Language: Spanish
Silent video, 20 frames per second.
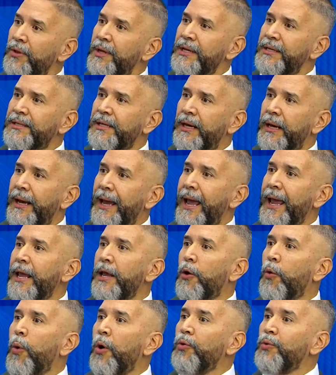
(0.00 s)
dice,
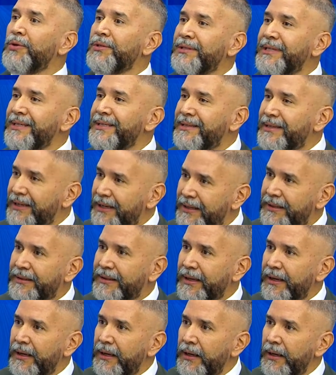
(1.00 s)
cuando estés
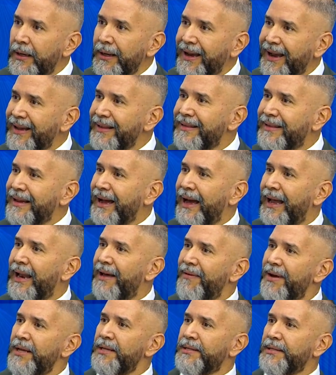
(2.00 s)
triste, canta
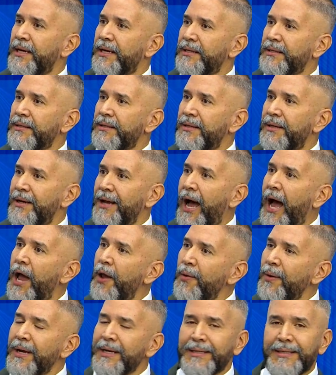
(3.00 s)
alabanzas.
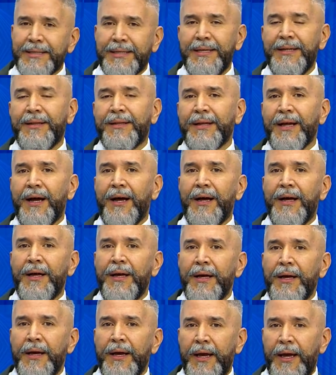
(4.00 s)
Hay una cita
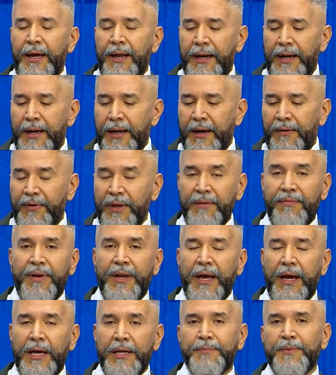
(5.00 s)
en la
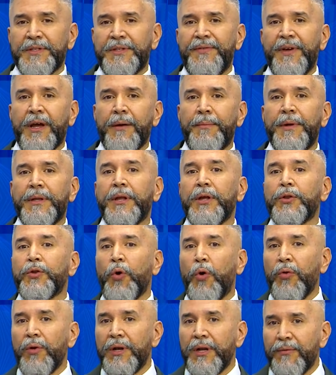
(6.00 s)
Biblia, específicamente
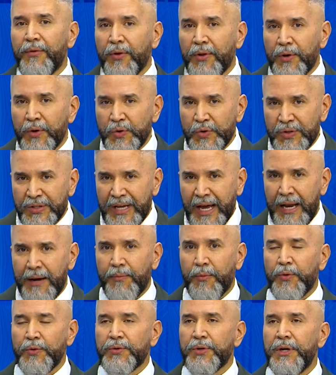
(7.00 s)
todo el libro de los
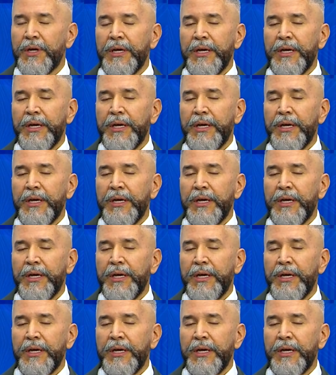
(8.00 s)
Salmos,